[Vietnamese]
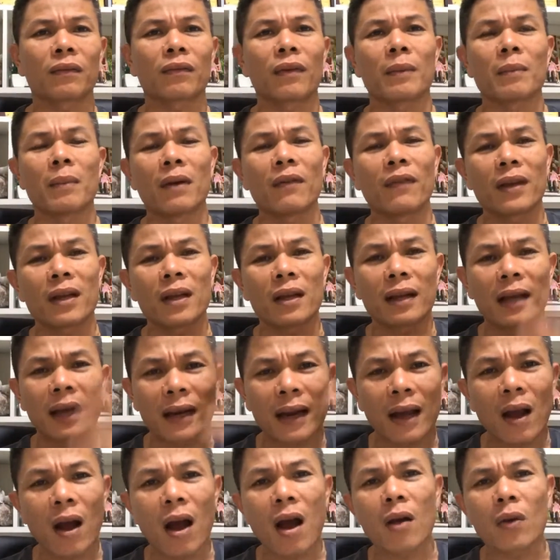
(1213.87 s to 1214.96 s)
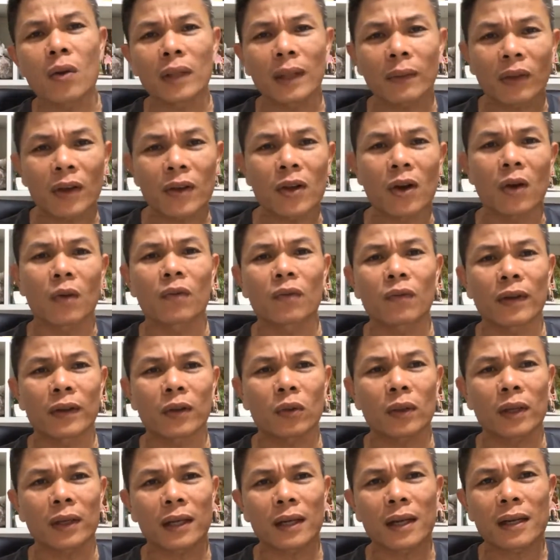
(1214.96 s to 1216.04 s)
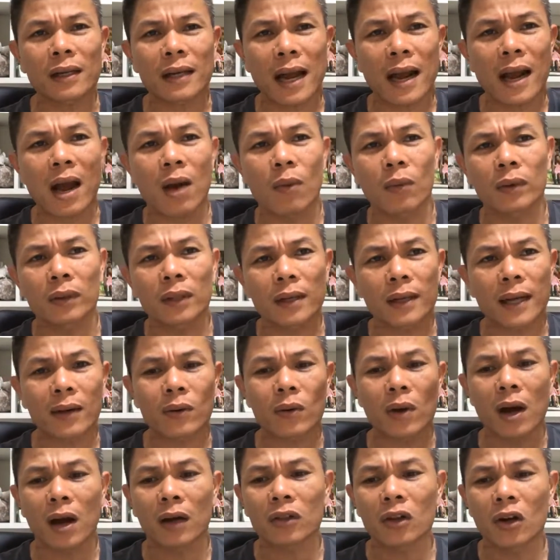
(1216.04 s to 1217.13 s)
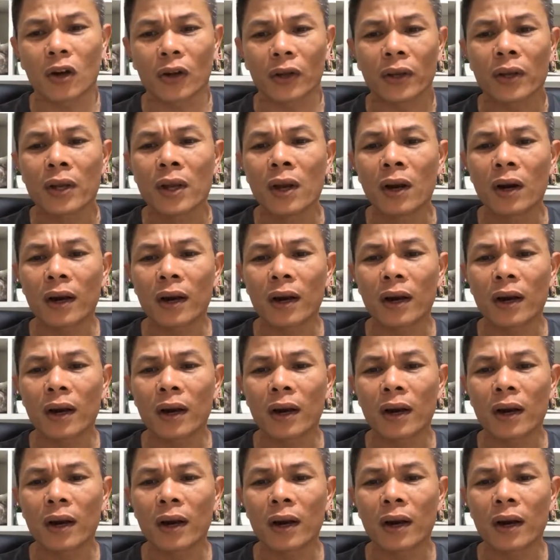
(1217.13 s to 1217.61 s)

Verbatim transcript: và bởi vì ngày nào họ cũng ta thể dục và chúng ta chỉ cần học cái tính cách của họ thôi